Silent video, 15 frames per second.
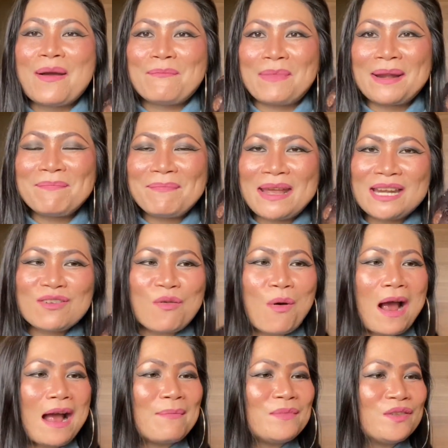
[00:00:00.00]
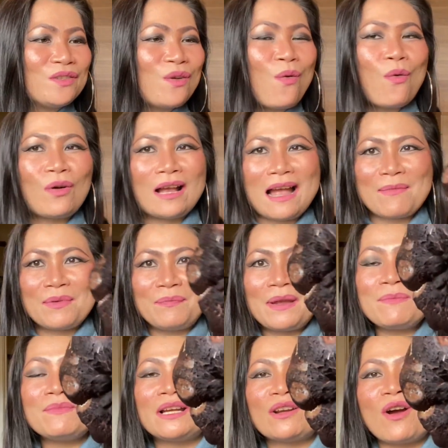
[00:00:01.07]
มันเป็นความสุขอ่ะมันเป็
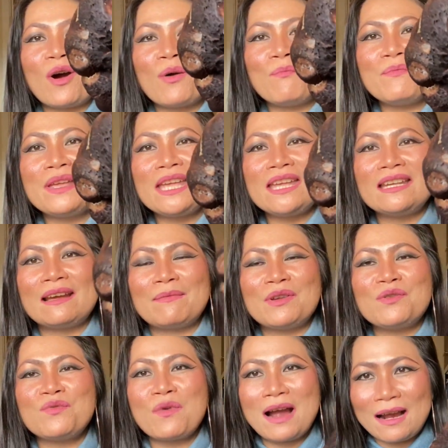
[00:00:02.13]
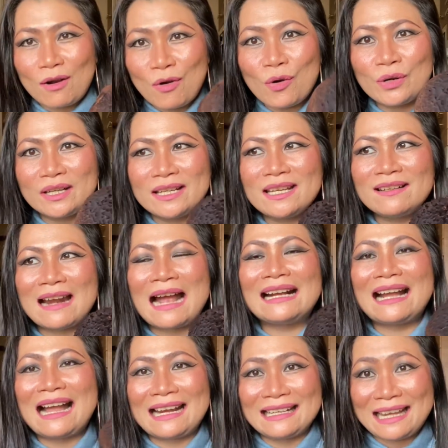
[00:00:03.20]
นเหมือนฮ็อบบี้นะแม่นุชว่าคนที่รัก
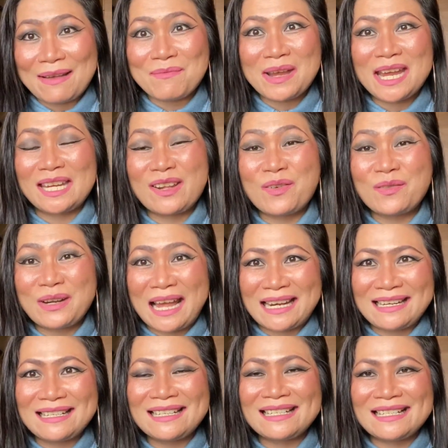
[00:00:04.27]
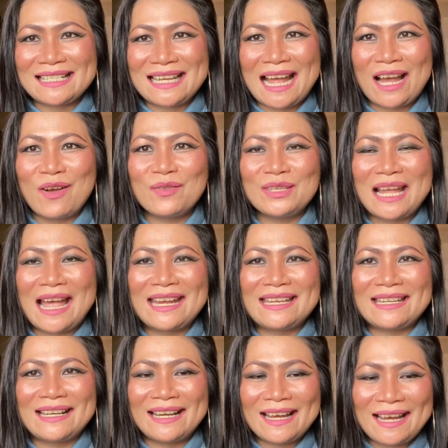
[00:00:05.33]
การเก็บเห็ดเท่านั้นถึงจะเข้าใจ
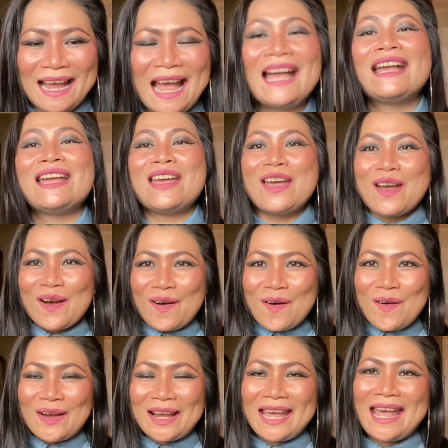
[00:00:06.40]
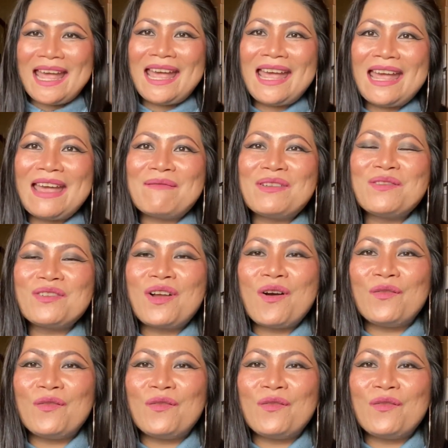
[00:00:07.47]
นะคะโอเคแม่นุชก็